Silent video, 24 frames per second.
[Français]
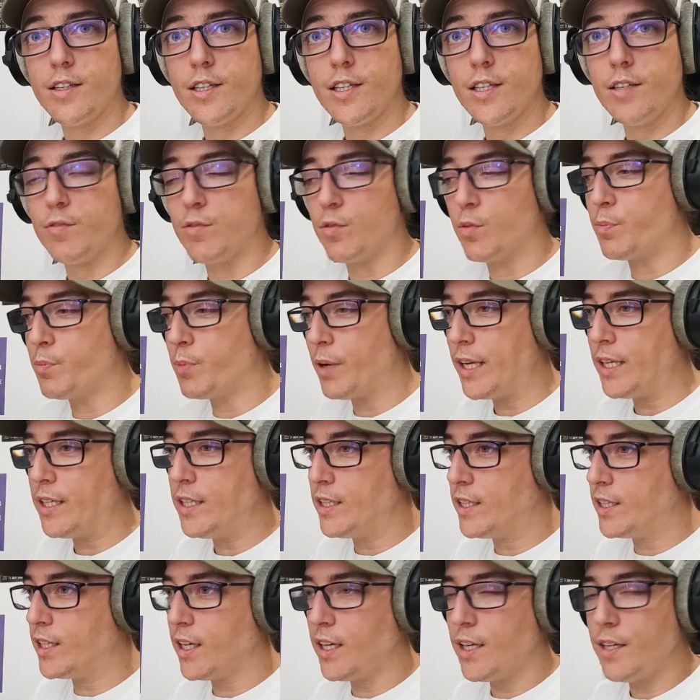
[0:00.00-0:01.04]
Ils vont
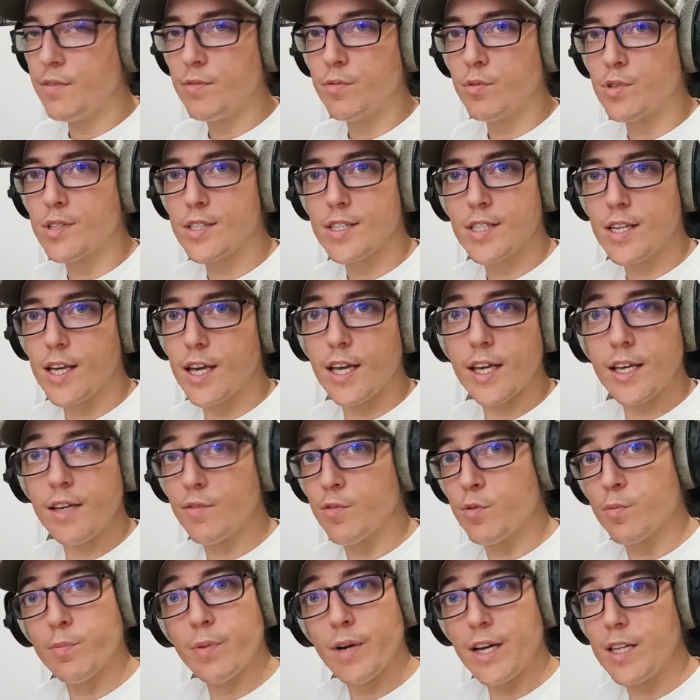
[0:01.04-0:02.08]
paniquer, ils vont serrer, ils
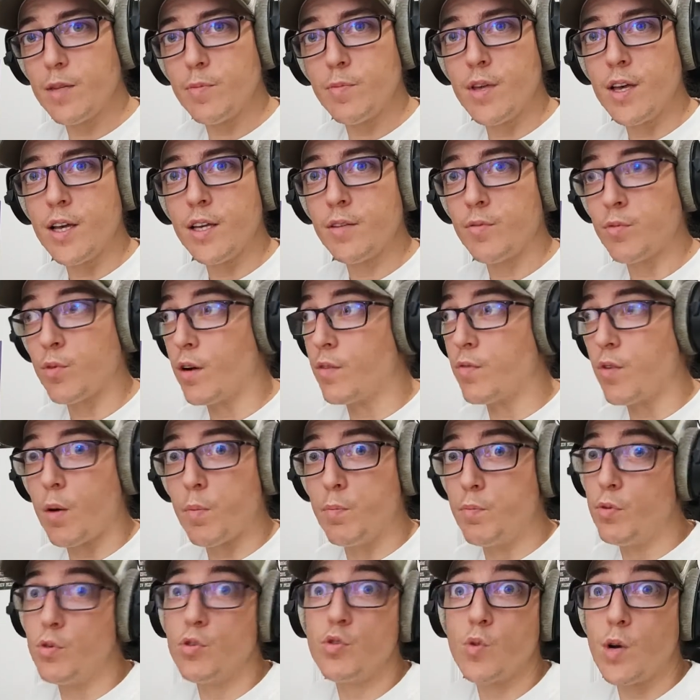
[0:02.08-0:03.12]
vont pas être bien, ils vont avoir
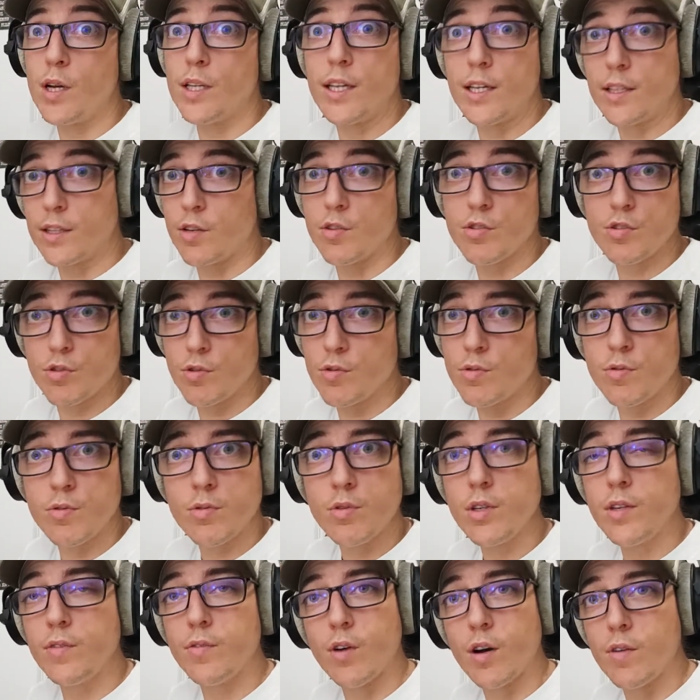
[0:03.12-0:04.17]
besoin
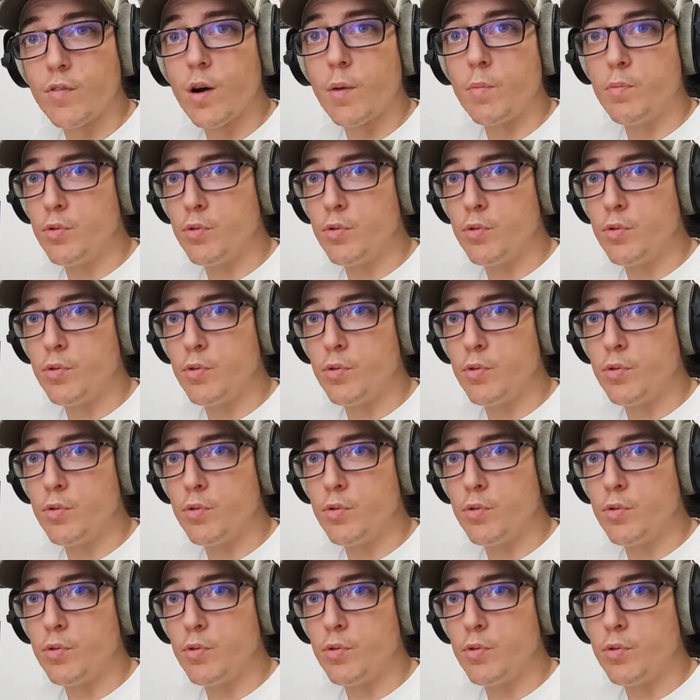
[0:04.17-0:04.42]
d'attention, ils vont avoir